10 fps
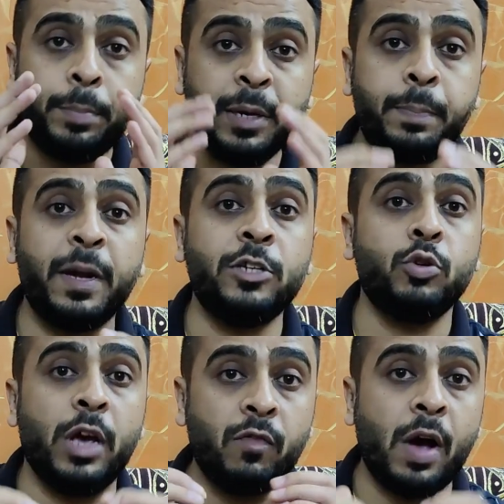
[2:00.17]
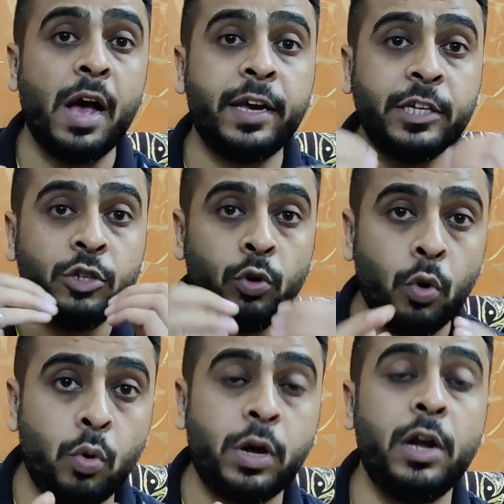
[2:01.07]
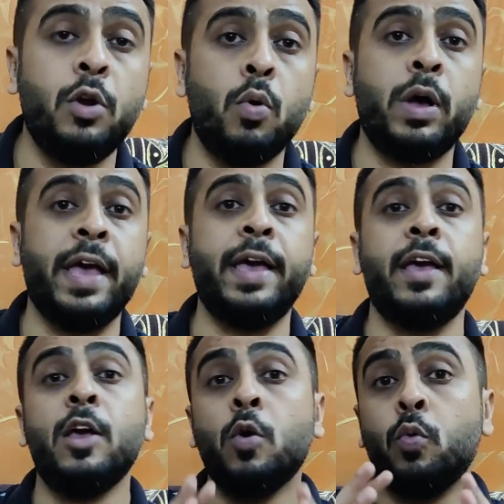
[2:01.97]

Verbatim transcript: पीपल जो हैं वहाँ के जो लोकल लोग हैं